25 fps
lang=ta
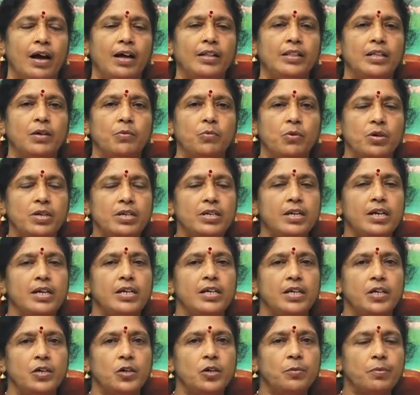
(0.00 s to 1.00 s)
அந்த ஒன்றை
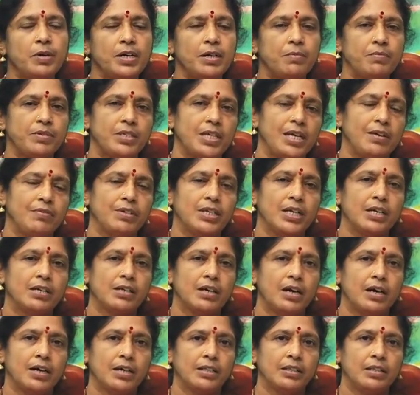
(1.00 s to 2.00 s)
நிரூபணம்
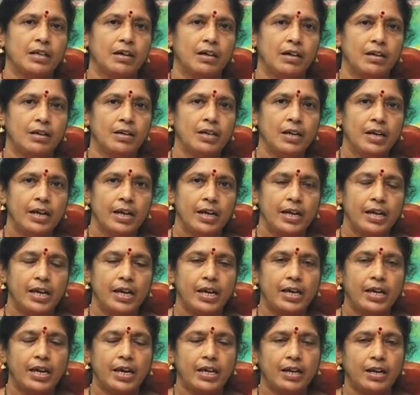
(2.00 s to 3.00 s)
செய்வதற்காகத்தான்
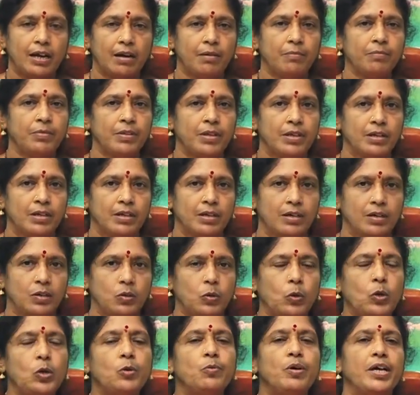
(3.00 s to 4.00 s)
இங்கே நாம்
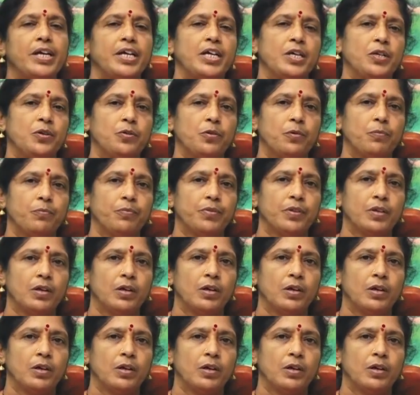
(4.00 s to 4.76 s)
கொலு வைக்கின்றோம்